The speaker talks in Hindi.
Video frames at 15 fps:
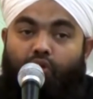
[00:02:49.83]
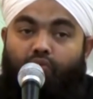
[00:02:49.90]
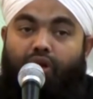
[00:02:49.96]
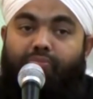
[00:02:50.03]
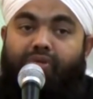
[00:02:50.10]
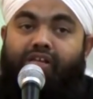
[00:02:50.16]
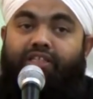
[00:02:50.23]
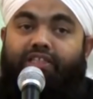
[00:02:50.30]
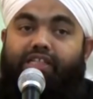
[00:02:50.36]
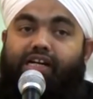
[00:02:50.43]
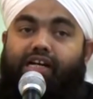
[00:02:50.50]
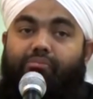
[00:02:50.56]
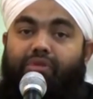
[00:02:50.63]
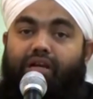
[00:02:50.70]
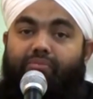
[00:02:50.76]
वमई
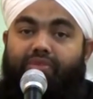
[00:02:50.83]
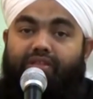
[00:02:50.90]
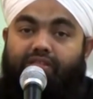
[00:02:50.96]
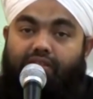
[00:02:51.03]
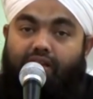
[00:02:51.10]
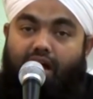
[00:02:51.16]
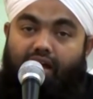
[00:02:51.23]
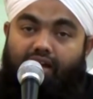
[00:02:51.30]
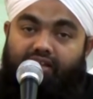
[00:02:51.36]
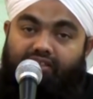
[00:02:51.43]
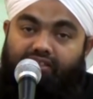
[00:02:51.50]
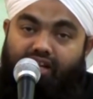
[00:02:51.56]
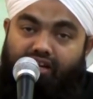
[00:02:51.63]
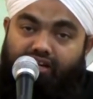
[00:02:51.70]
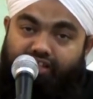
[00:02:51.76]
अमल मिसकाल
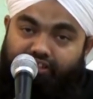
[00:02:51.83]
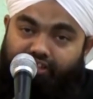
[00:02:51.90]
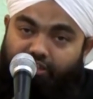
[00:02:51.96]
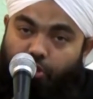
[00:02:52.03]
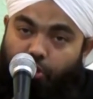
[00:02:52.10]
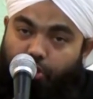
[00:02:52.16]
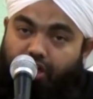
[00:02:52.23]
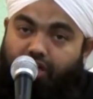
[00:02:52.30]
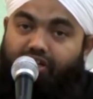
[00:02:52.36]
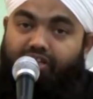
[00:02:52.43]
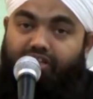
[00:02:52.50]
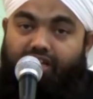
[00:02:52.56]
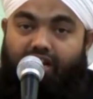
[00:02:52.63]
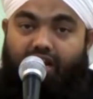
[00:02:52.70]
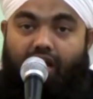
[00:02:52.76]
ज़र्रतिन
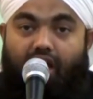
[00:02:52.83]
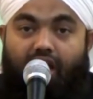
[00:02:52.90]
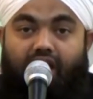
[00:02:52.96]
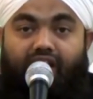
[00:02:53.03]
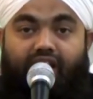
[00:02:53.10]
शर्रयरा